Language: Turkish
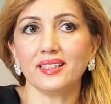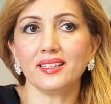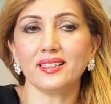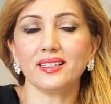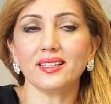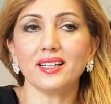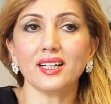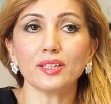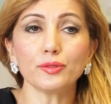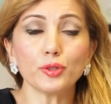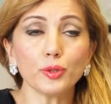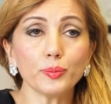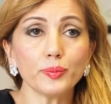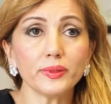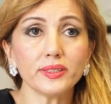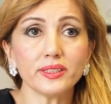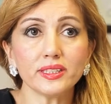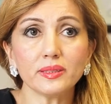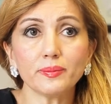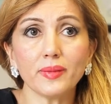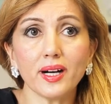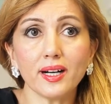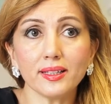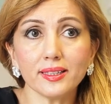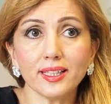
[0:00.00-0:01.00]
Eğer
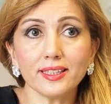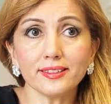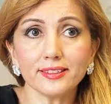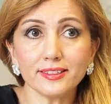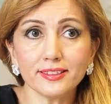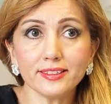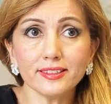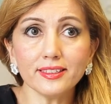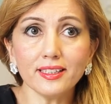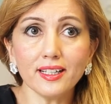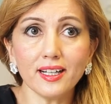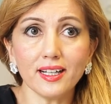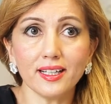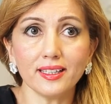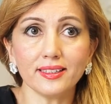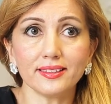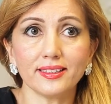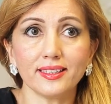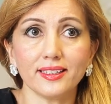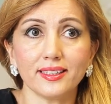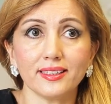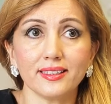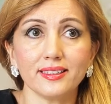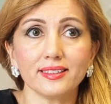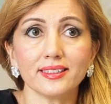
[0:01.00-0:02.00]
tüplerini bağlattığı
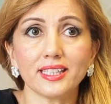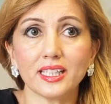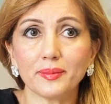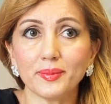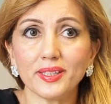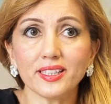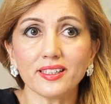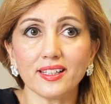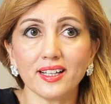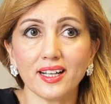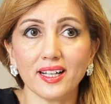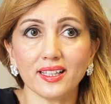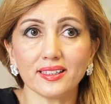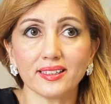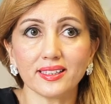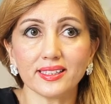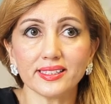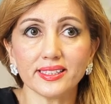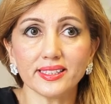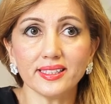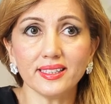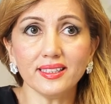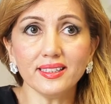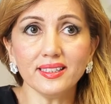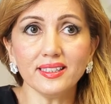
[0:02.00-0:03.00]
halde gebe
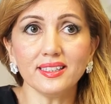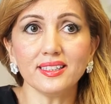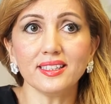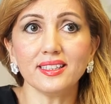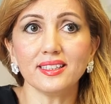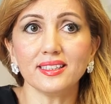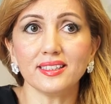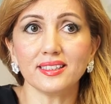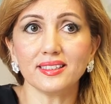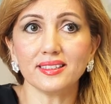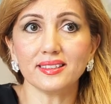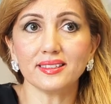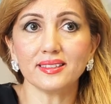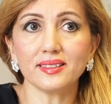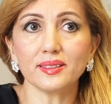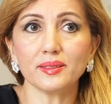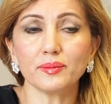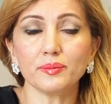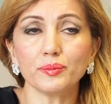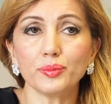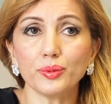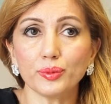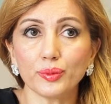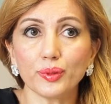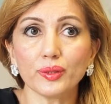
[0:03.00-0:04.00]
kaldıysa e,
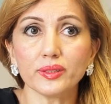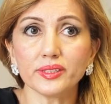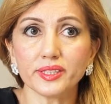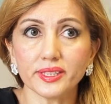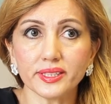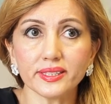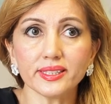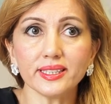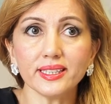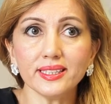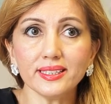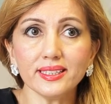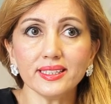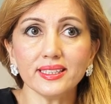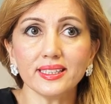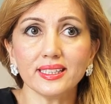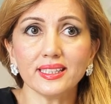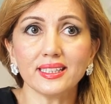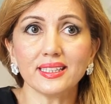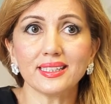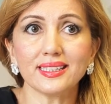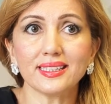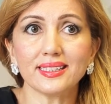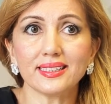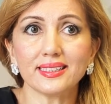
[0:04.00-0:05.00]
büyük olasılıkla
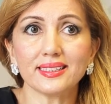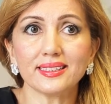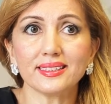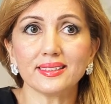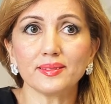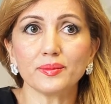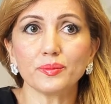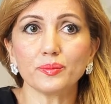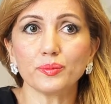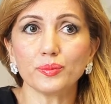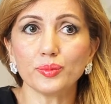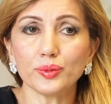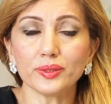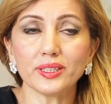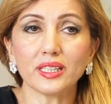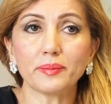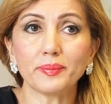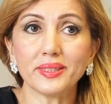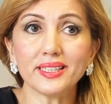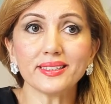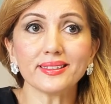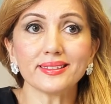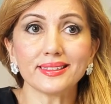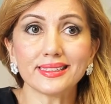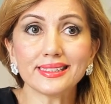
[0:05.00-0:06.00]
e, bu
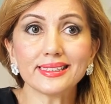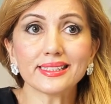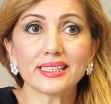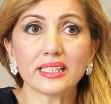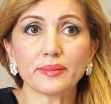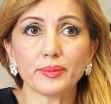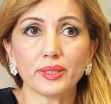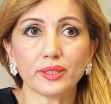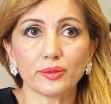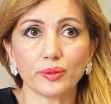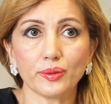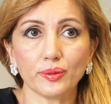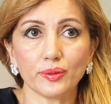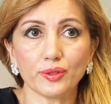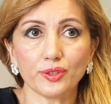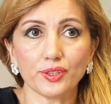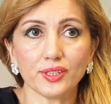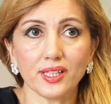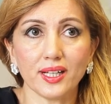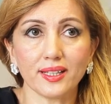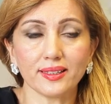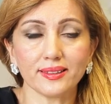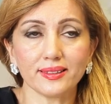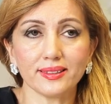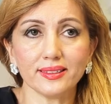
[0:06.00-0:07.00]
gebelik dış gebelik
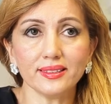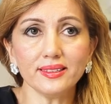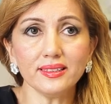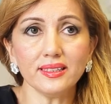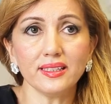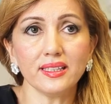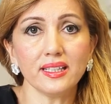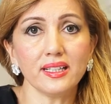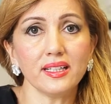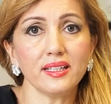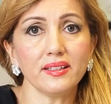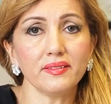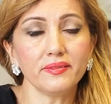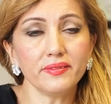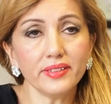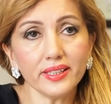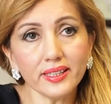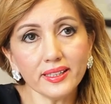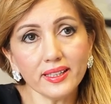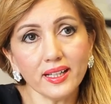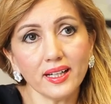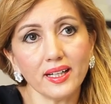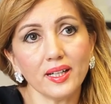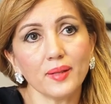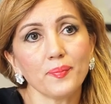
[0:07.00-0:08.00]
olacaktır.
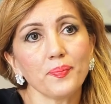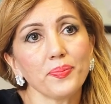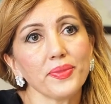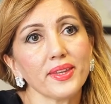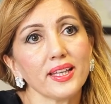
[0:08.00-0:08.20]
Veya